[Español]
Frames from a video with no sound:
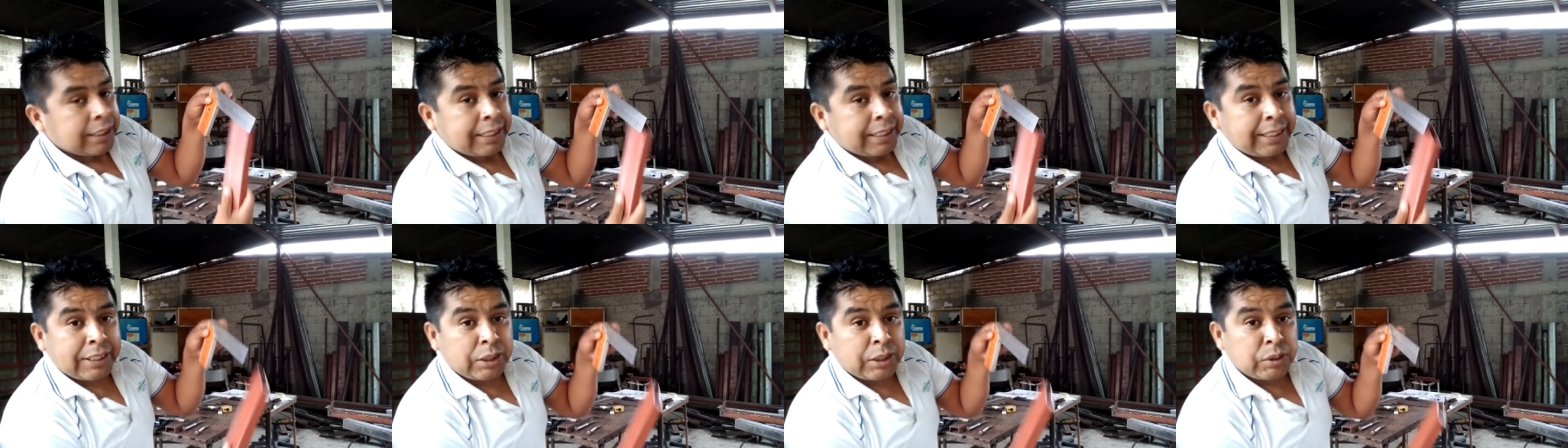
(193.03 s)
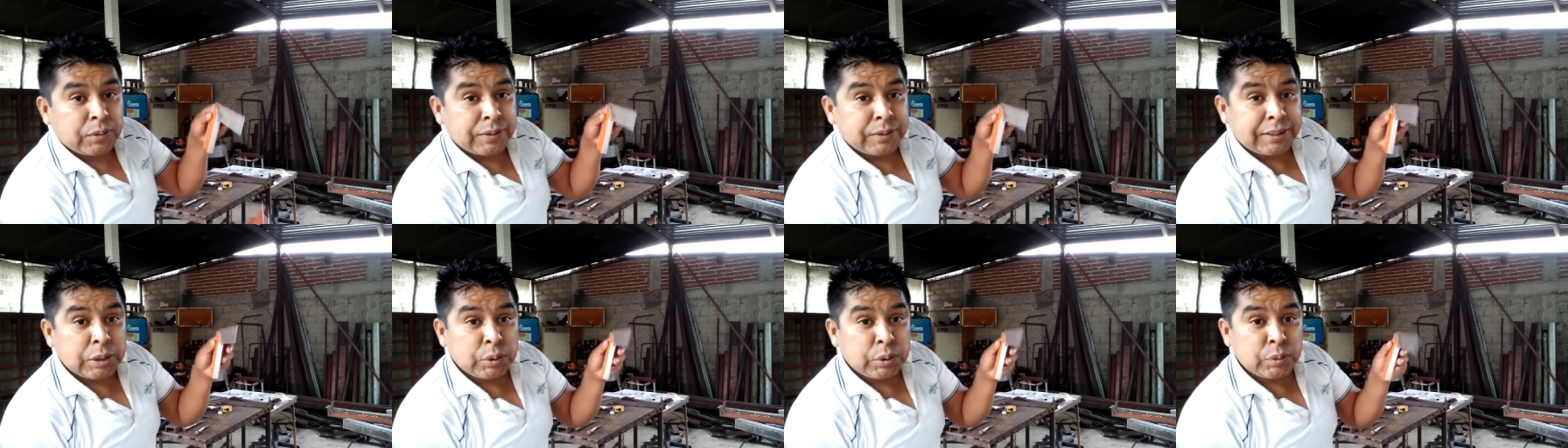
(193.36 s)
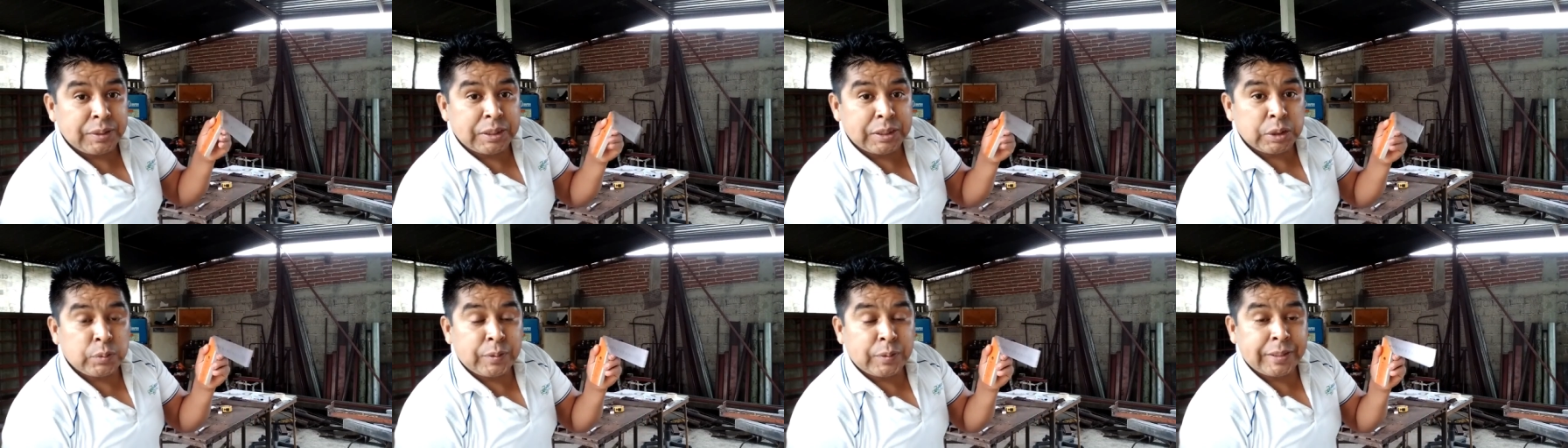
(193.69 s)
Entonces
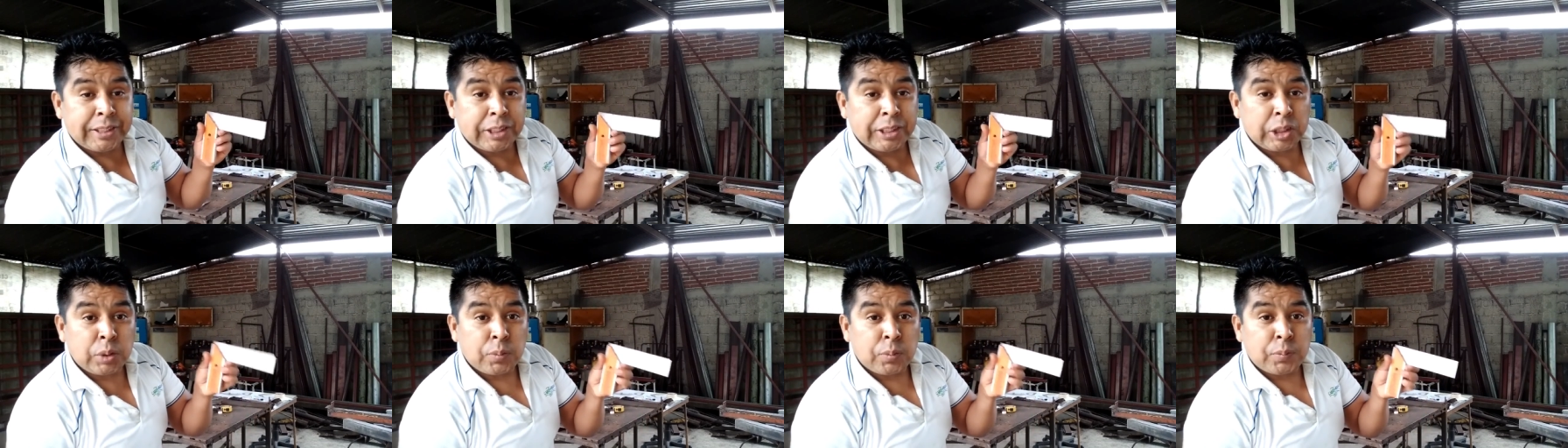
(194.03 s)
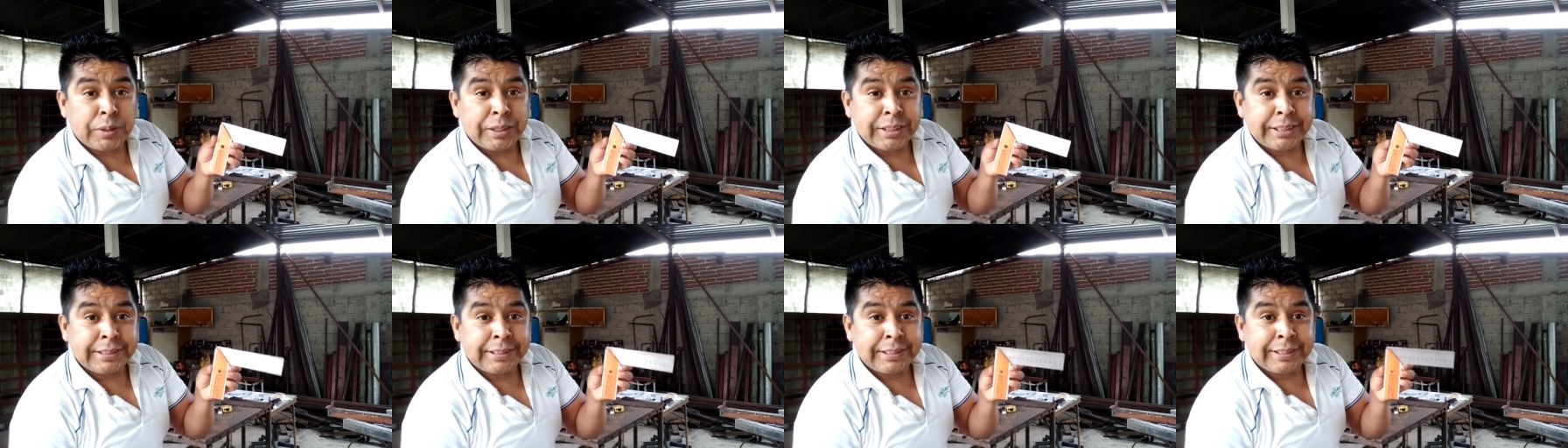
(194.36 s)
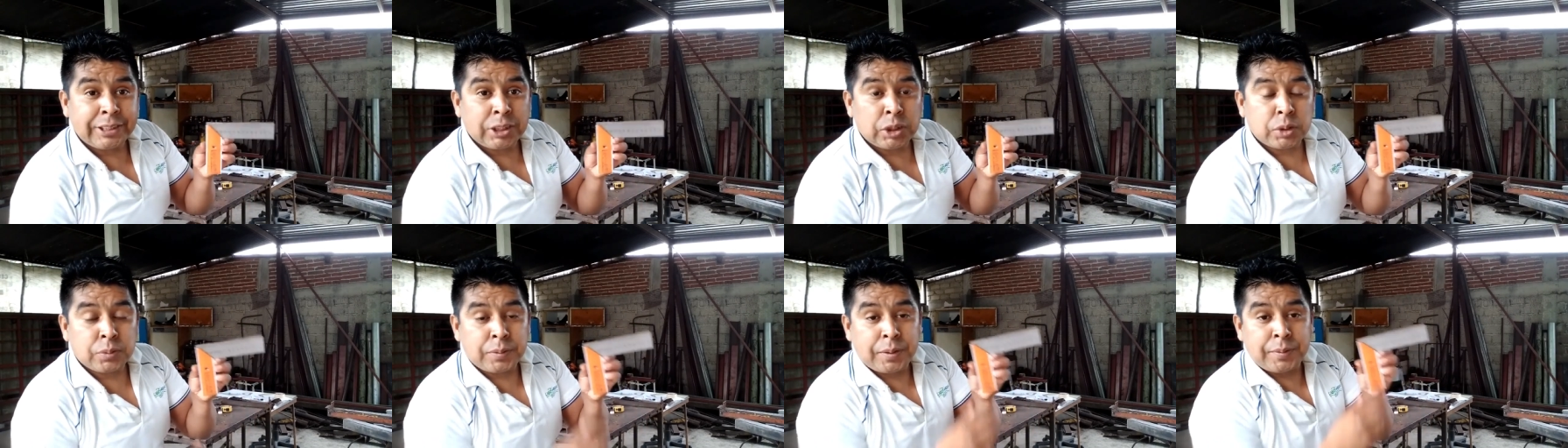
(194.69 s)
una escuadra como
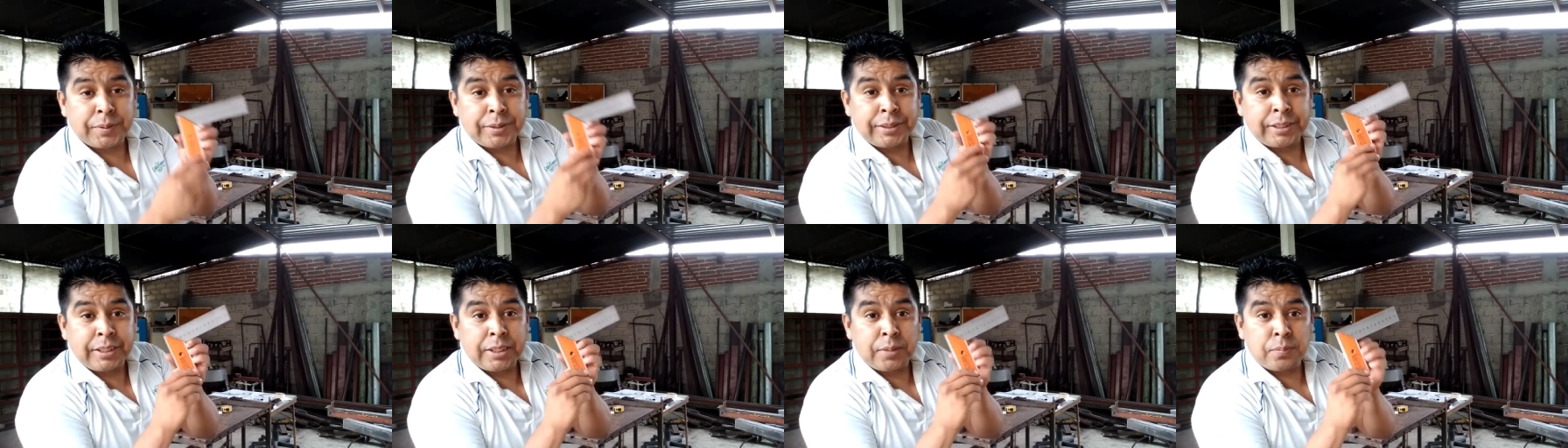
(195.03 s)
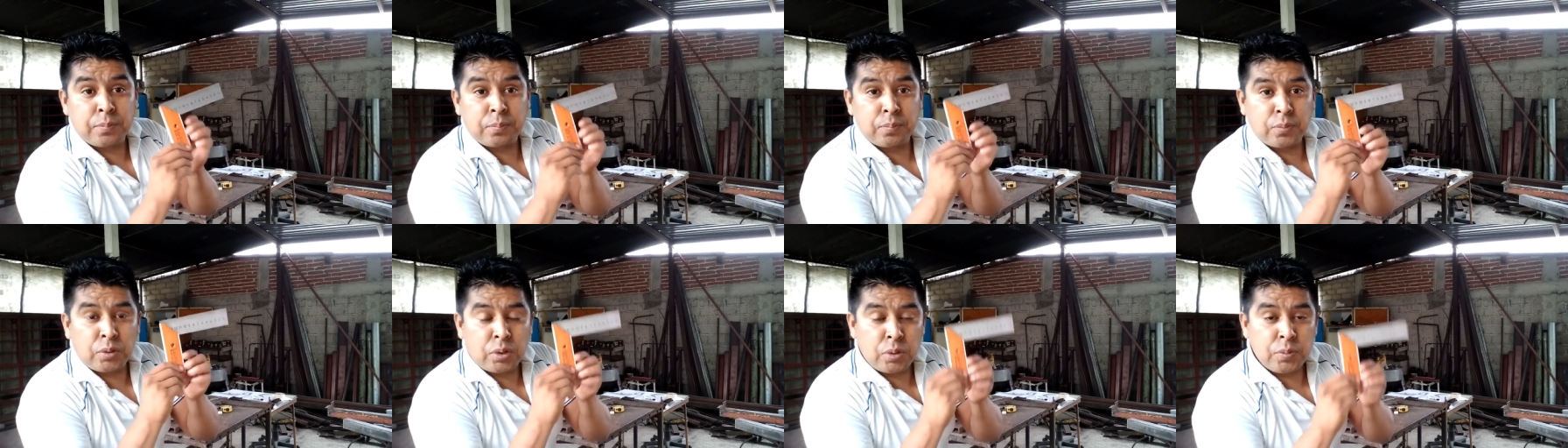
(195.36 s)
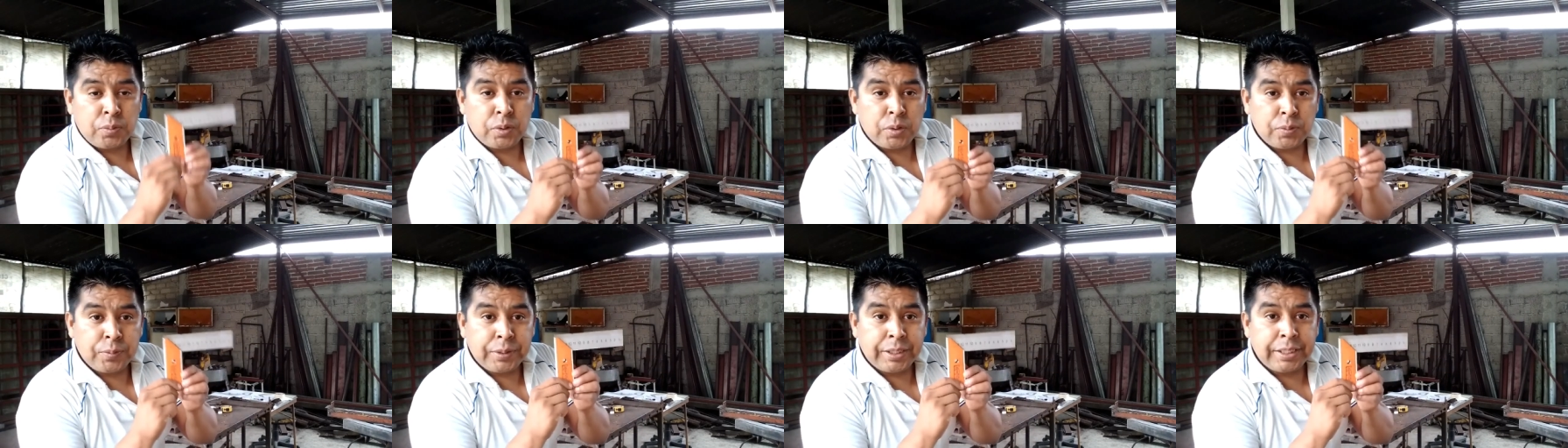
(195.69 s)
esta nos va a venir muy
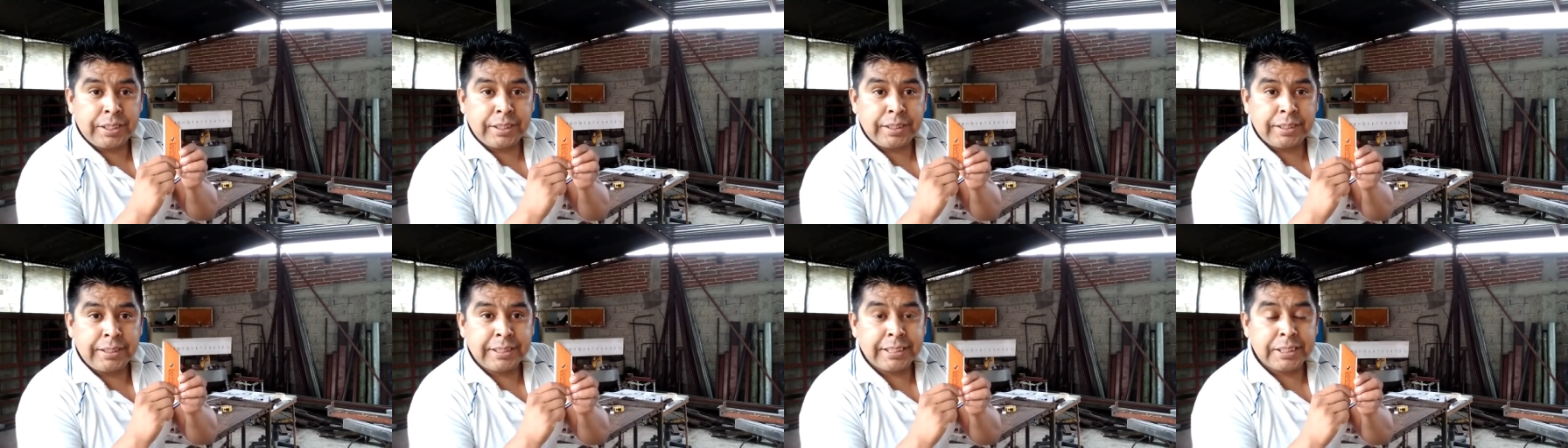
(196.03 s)
muy bien,